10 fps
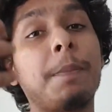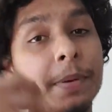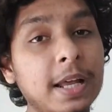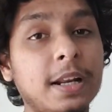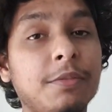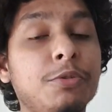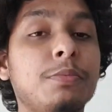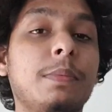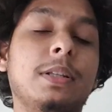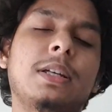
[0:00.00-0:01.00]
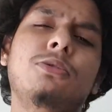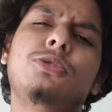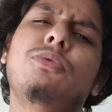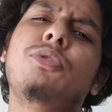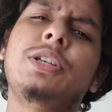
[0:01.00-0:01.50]
अपना रिव्यू में
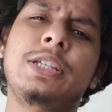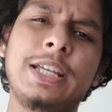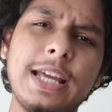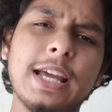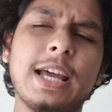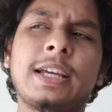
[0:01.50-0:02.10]
बताऊं तो वो ये